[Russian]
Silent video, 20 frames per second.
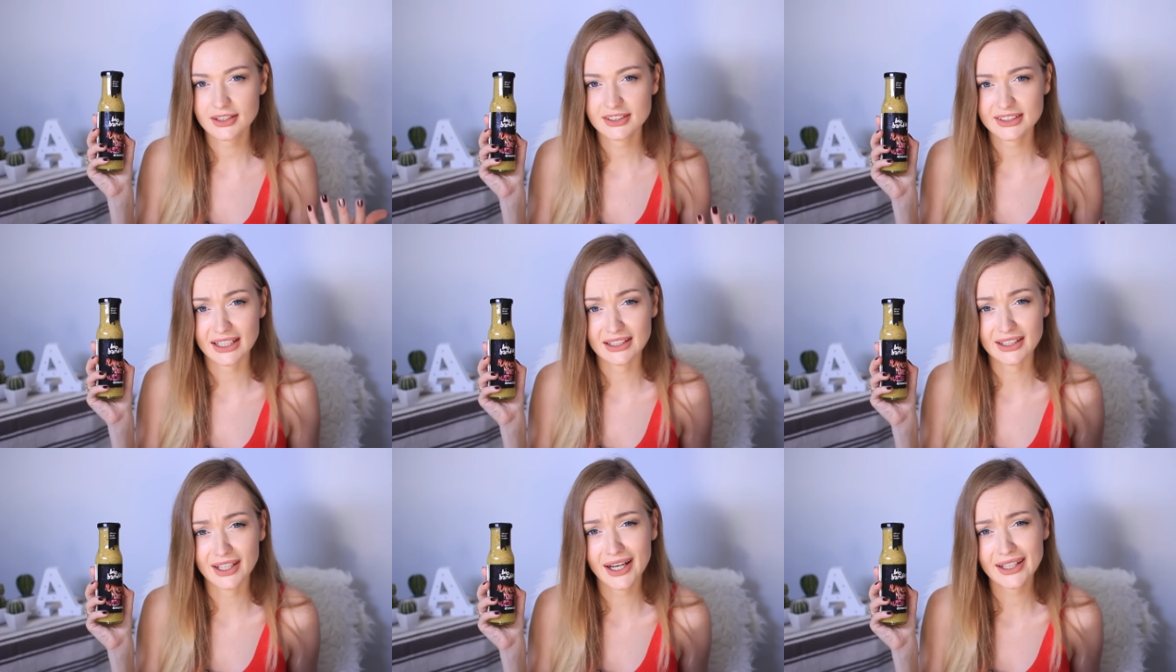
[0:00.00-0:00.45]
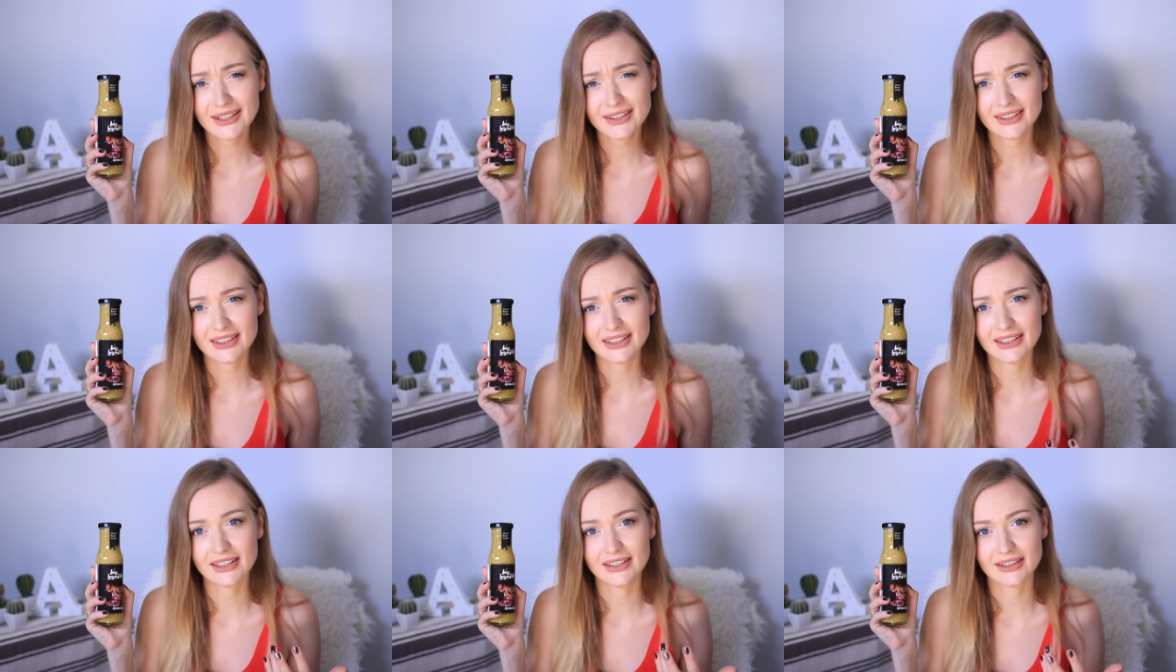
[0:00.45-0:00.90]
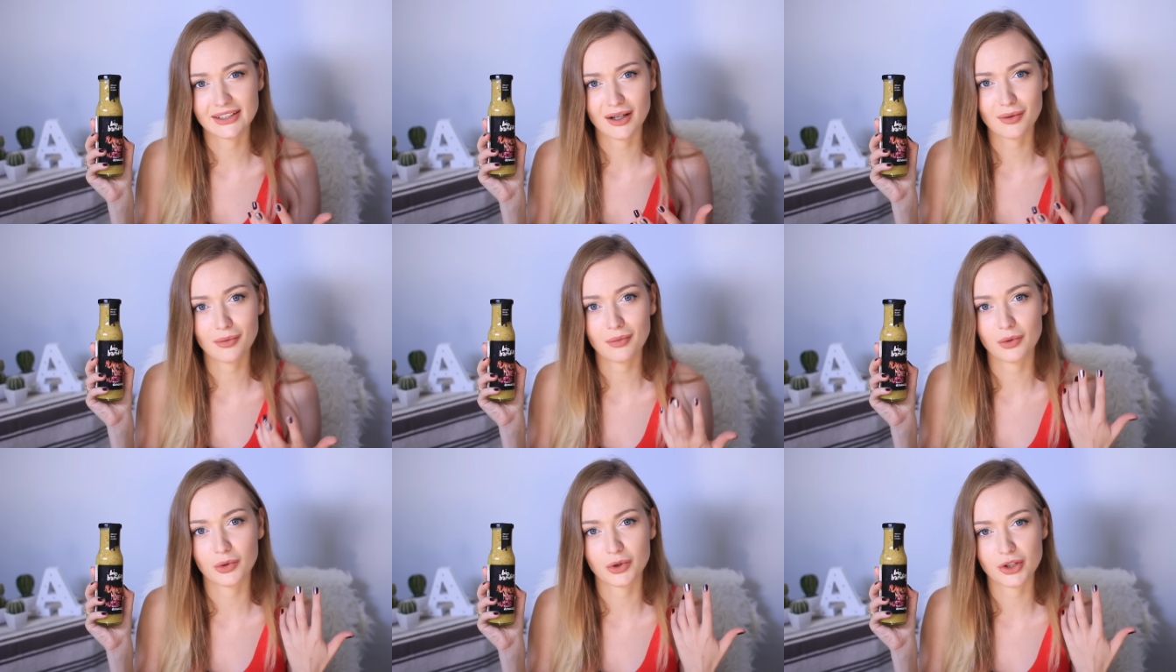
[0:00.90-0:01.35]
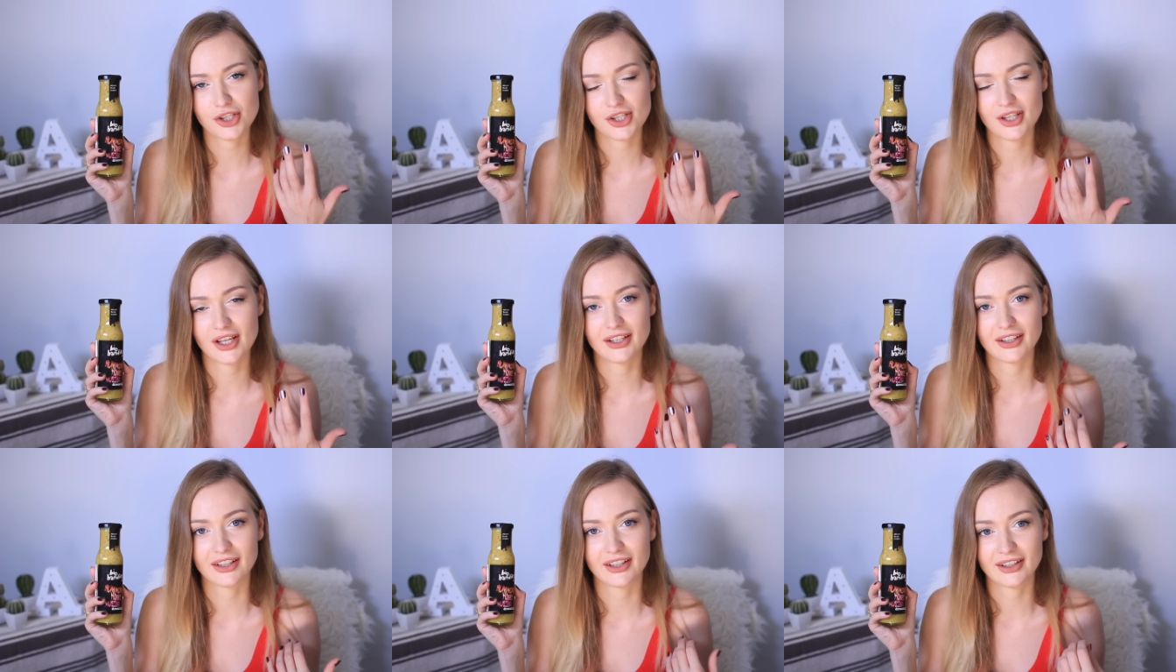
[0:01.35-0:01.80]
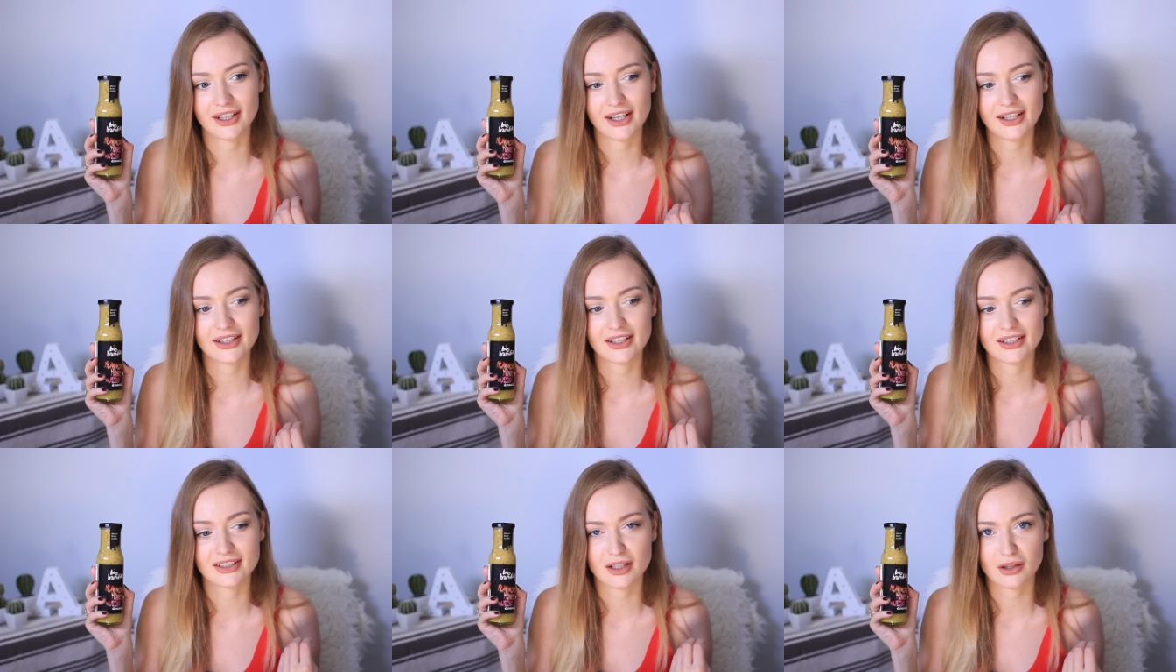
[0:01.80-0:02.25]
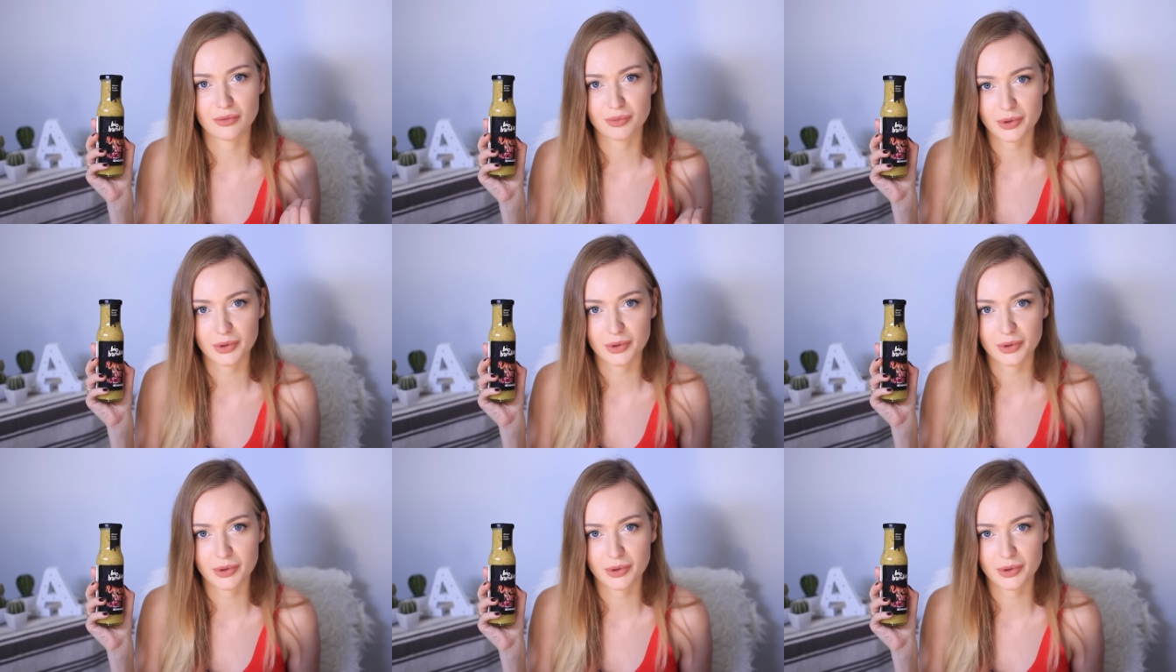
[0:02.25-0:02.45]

салат, и там очень оригинальная